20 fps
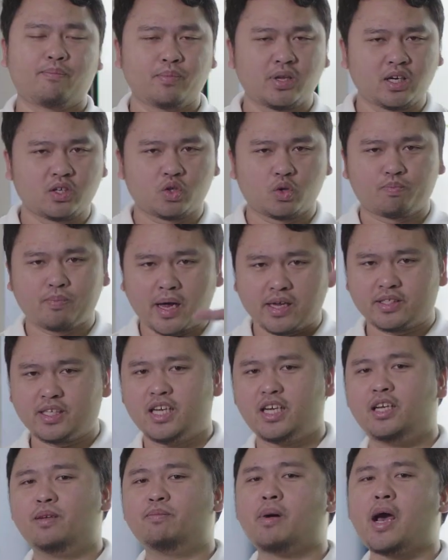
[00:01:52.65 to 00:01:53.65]
รับ
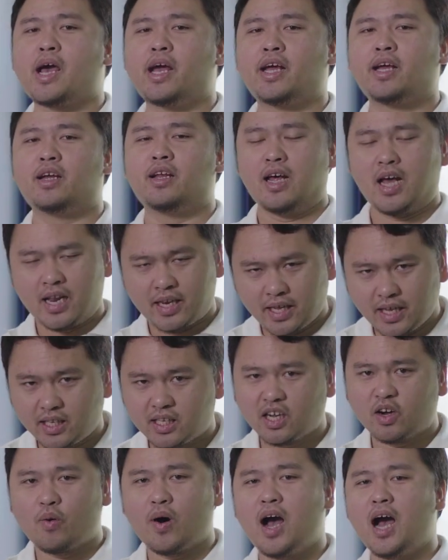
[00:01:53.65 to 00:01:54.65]
1.84 ขึ้นไป อันนี้
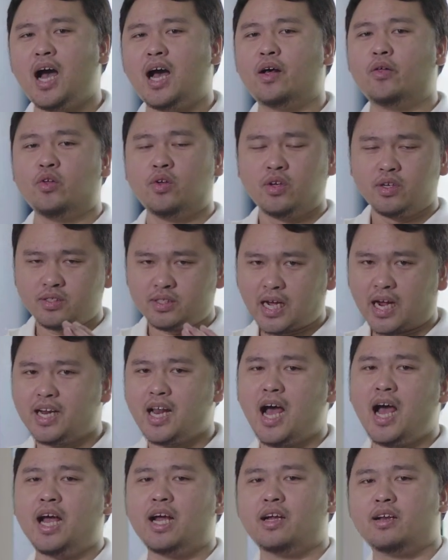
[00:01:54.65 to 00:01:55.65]
ถือว่าใช้
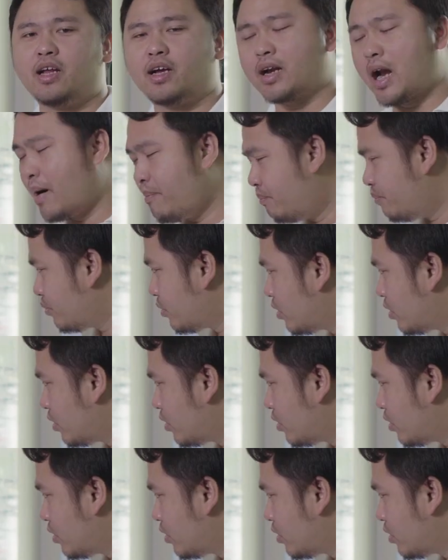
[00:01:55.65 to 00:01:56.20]
ได้นะครับ